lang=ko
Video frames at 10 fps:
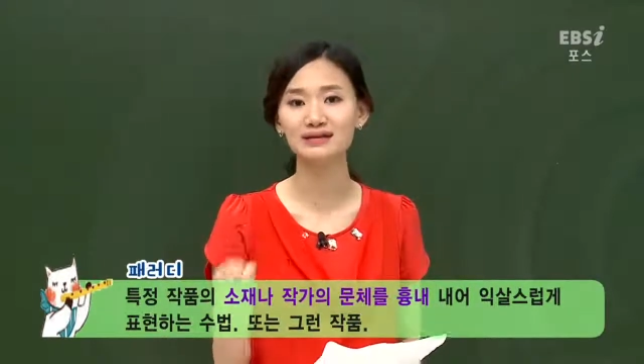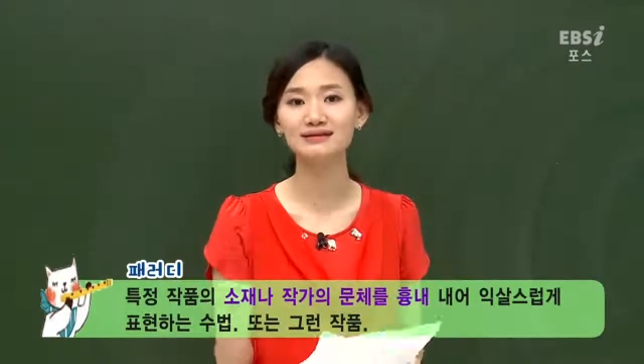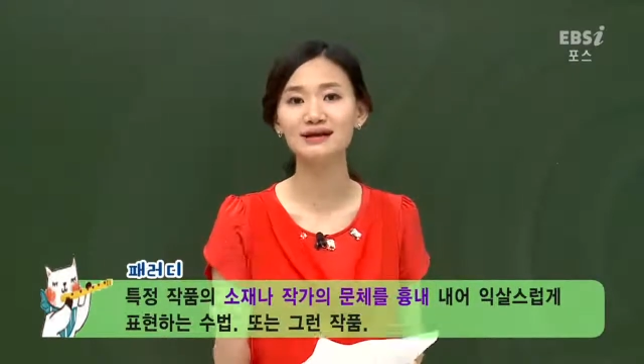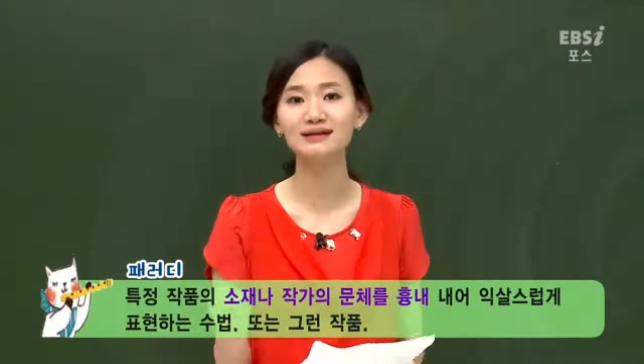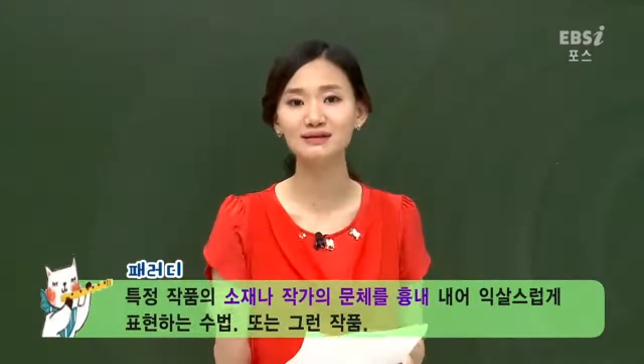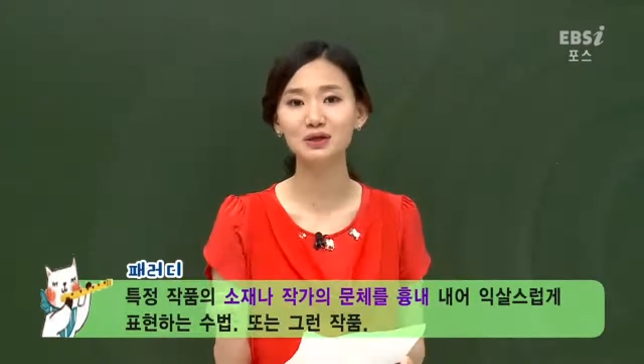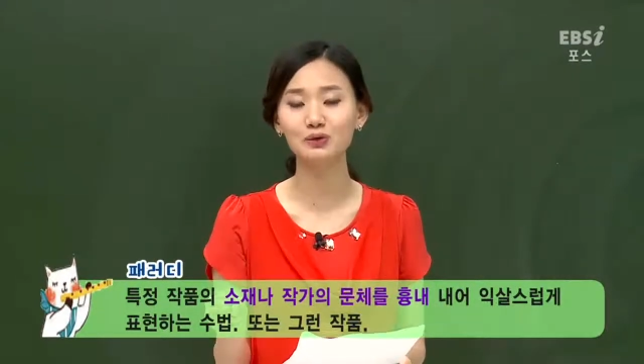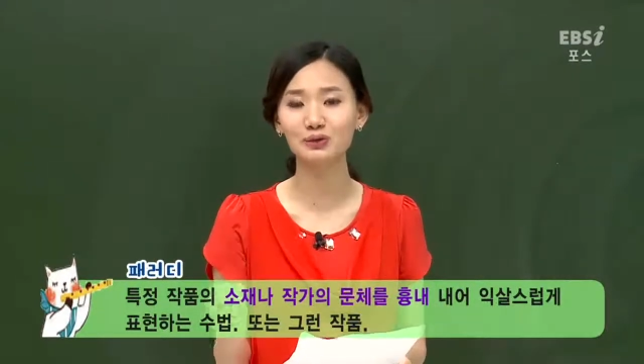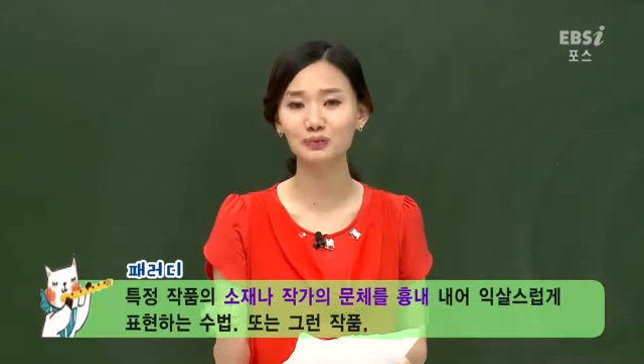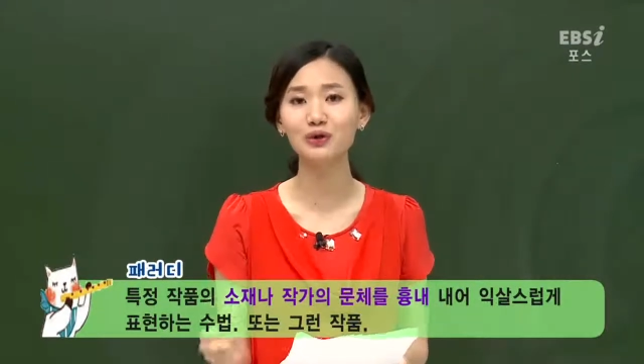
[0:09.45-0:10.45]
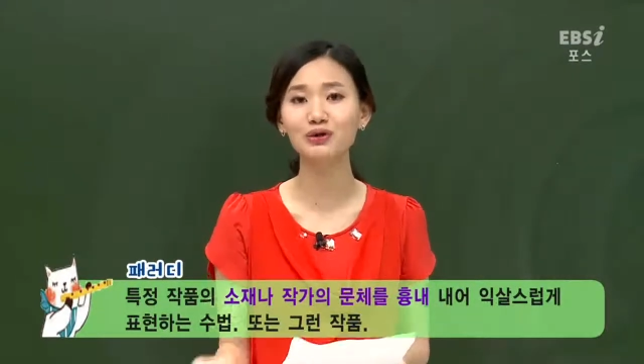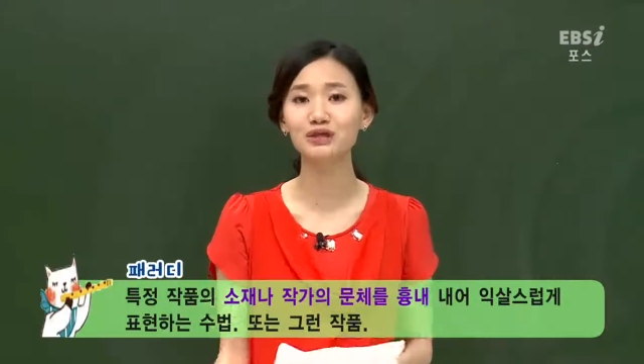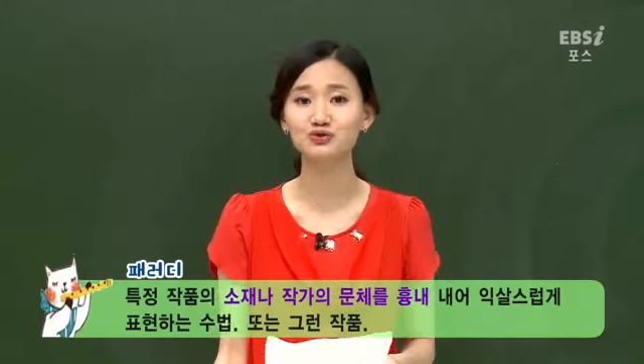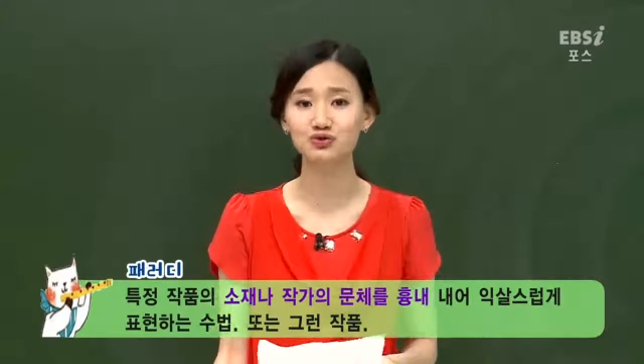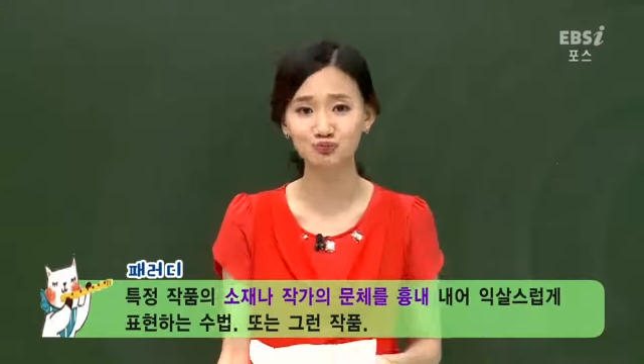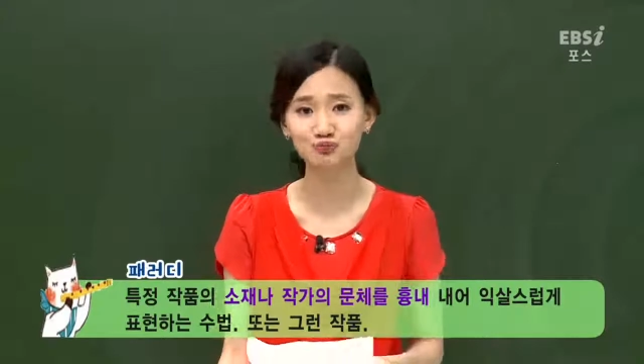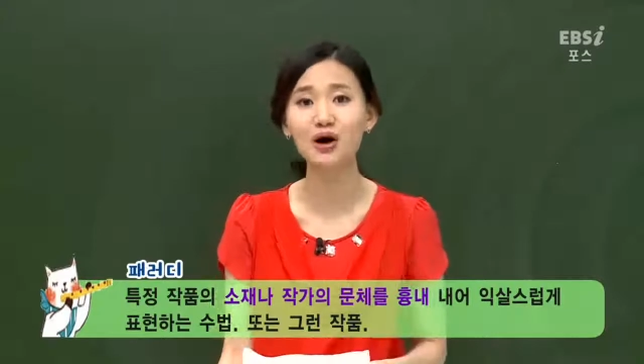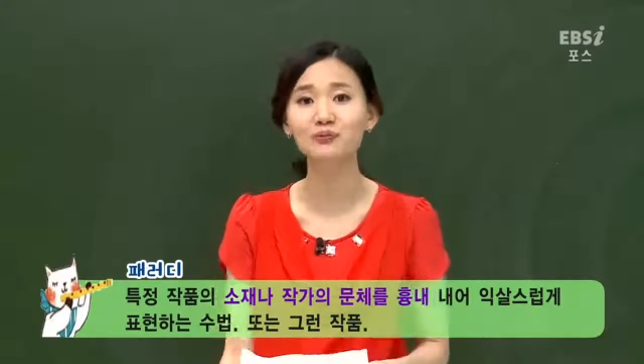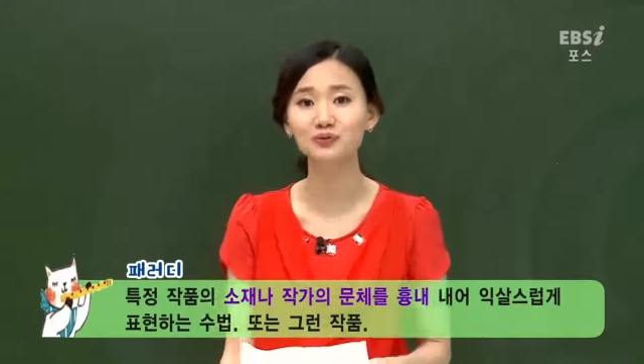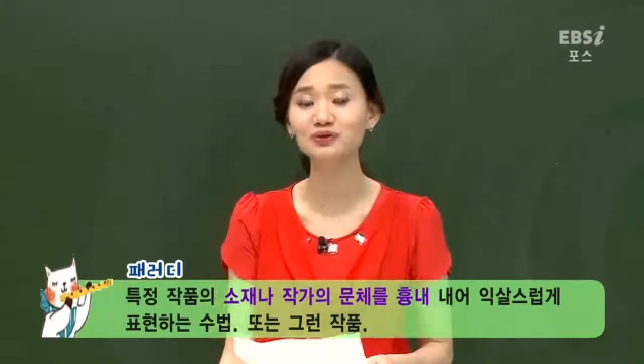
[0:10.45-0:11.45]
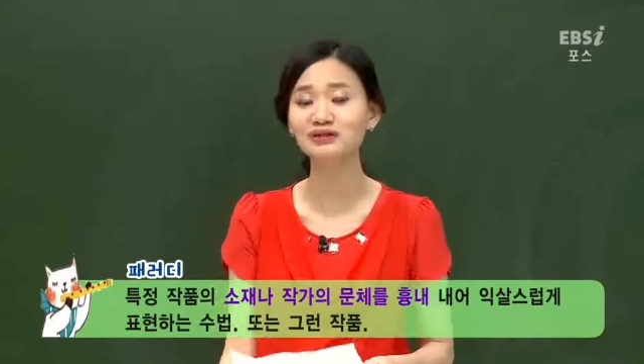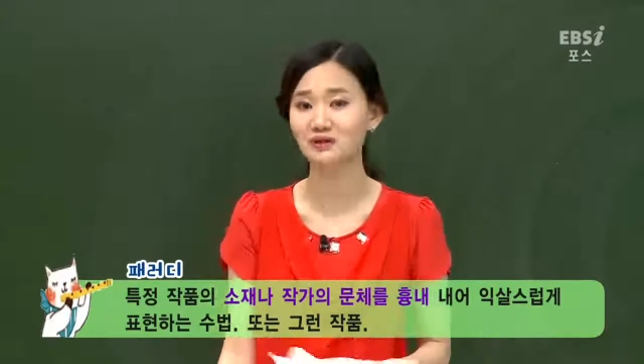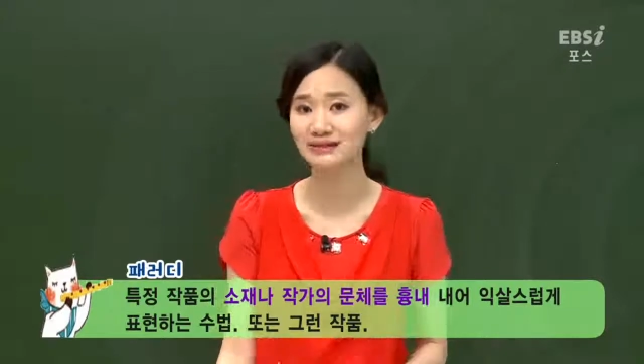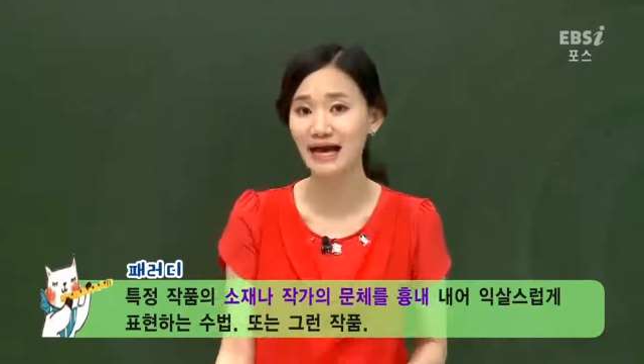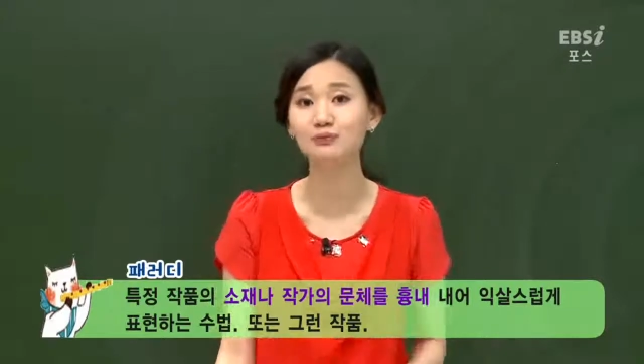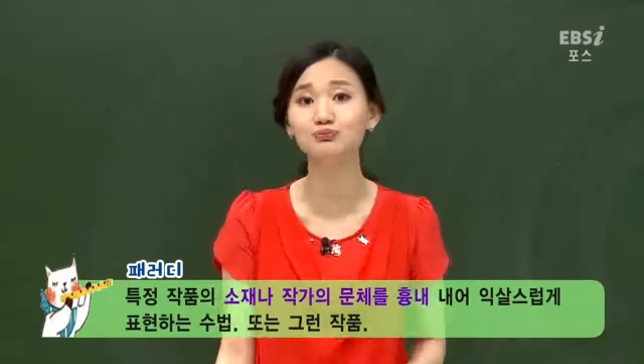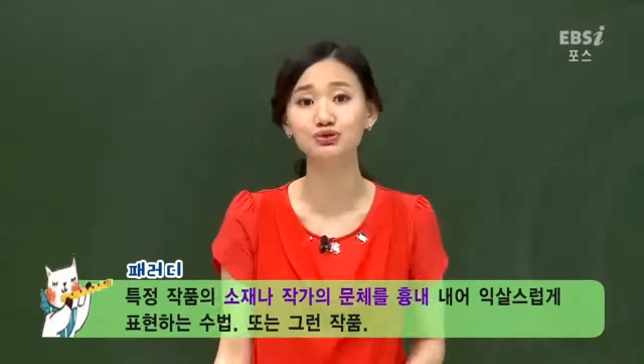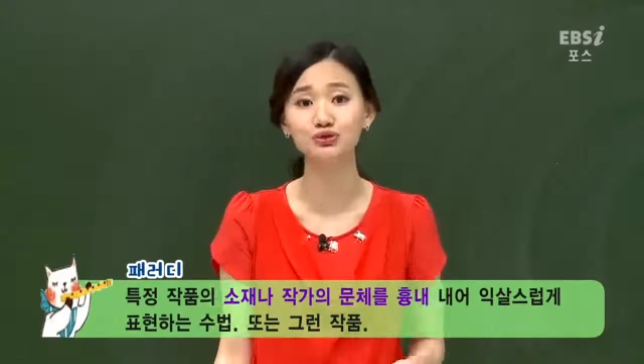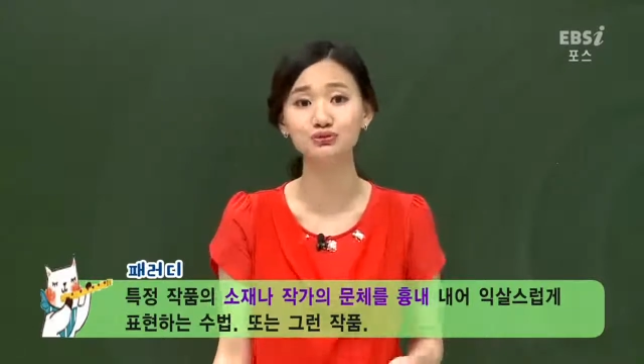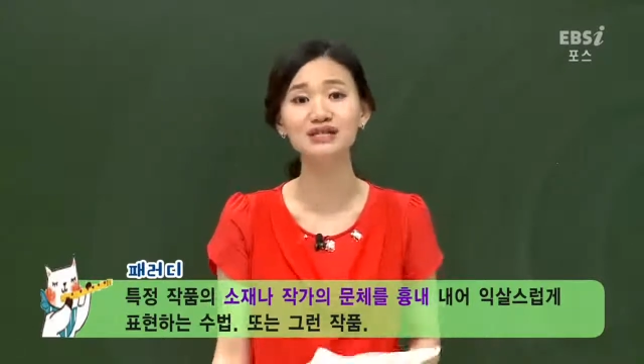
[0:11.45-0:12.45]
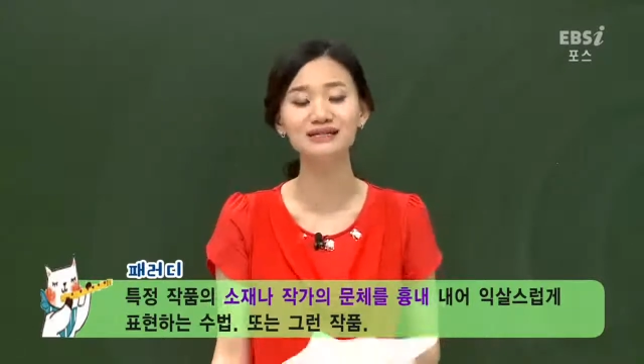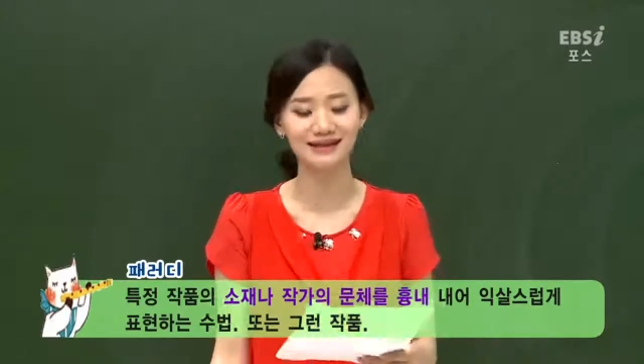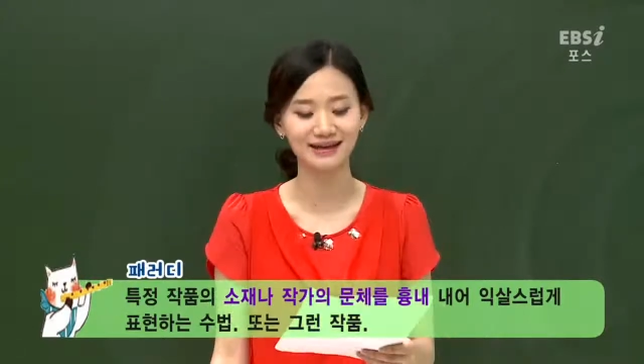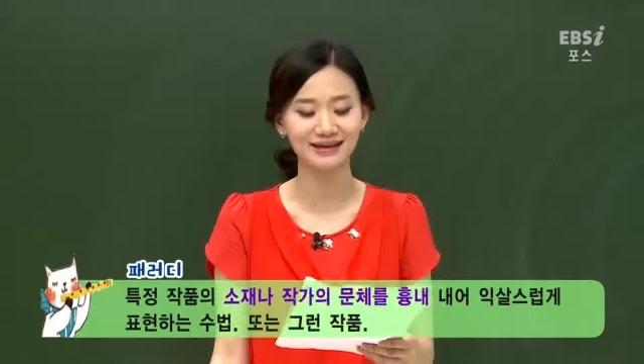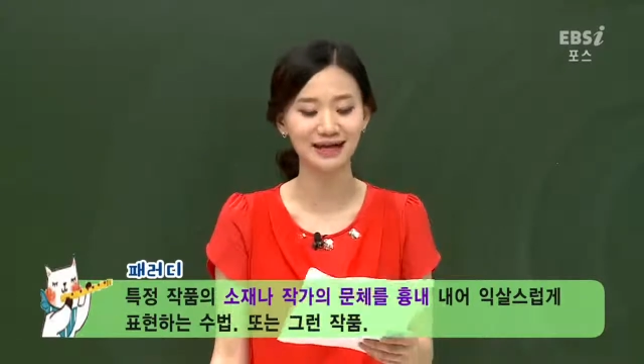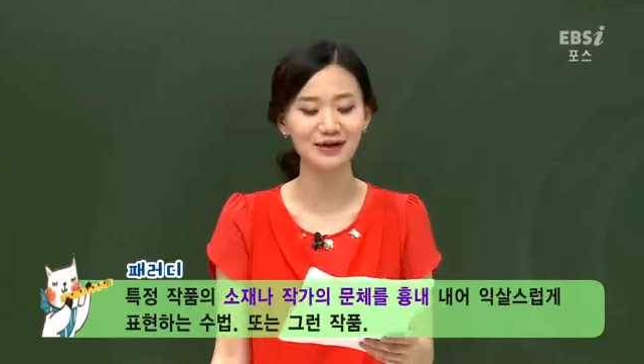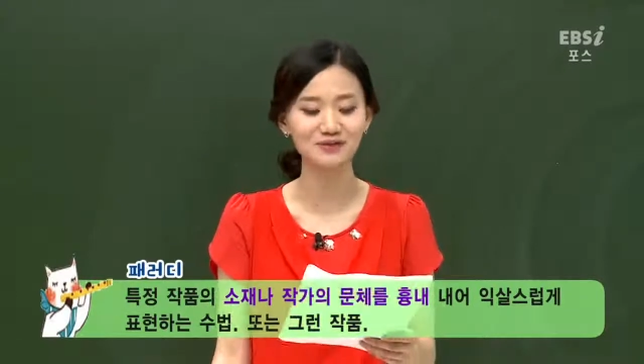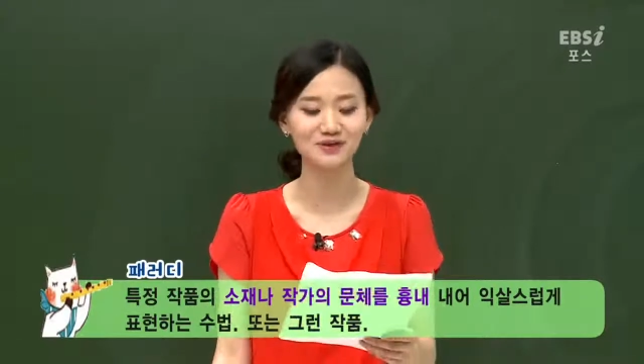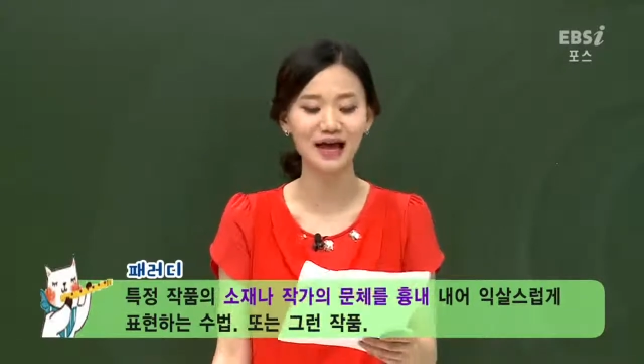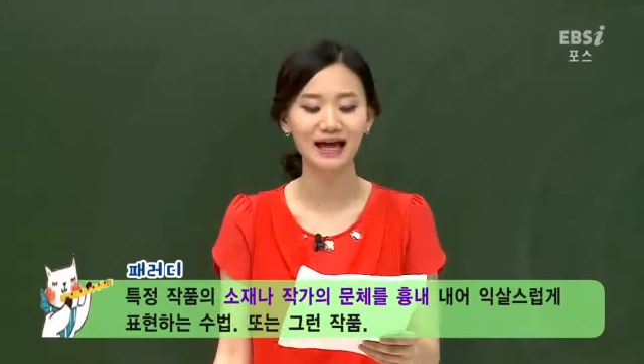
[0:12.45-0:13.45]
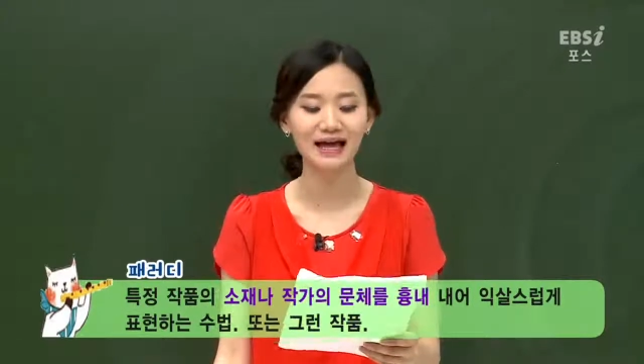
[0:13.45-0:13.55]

익살스럽게 표현하는 수법 또는 그런 작품을 얘기합니다.